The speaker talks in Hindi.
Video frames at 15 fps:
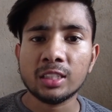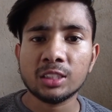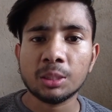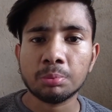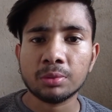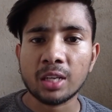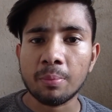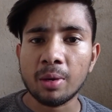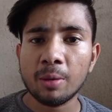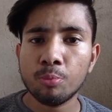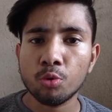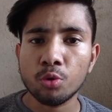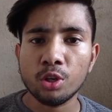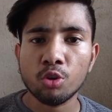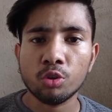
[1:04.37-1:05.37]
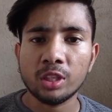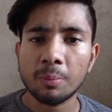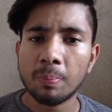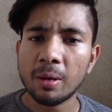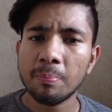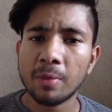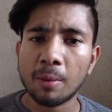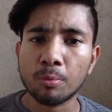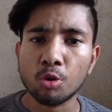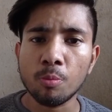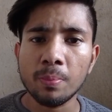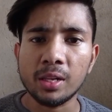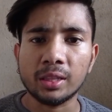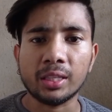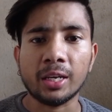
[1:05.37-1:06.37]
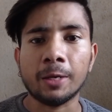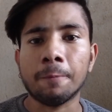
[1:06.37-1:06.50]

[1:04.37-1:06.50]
लाख सब्सक्राइबर पूरे होने पर आपको मिलता